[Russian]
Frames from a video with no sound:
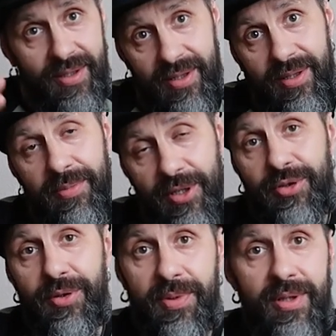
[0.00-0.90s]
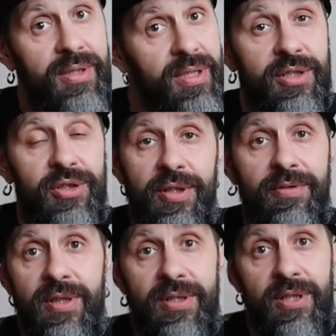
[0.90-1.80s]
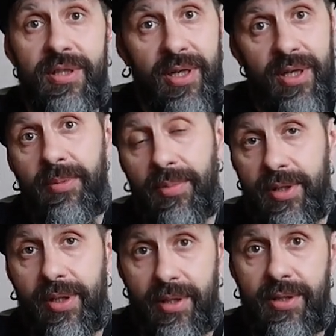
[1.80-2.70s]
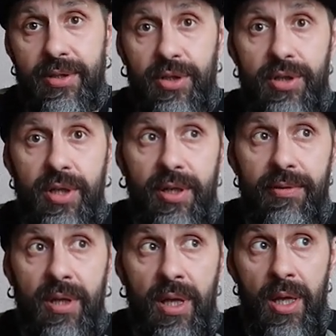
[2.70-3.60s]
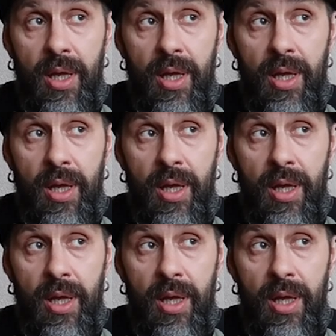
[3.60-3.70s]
а, большой блин 1200-1500 гривен.